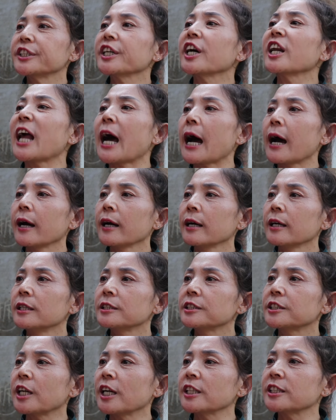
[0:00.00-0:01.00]
行了，
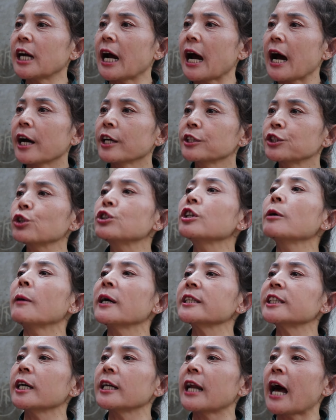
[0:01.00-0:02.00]
这事就这
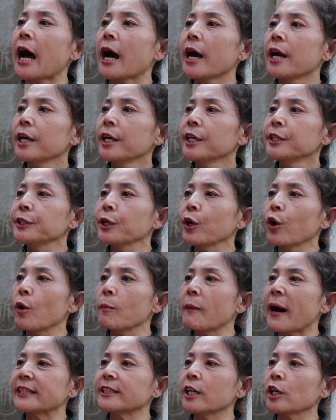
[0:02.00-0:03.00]
么定了。以后
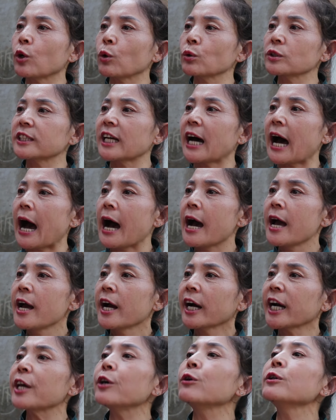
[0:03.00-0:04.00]
妈的公司
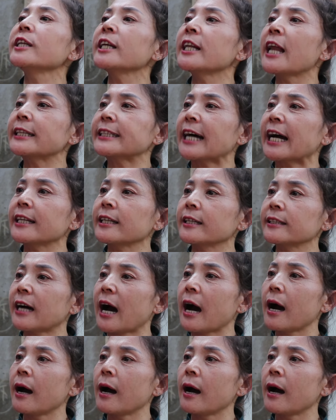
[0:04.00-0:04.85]
还由你来打理呢。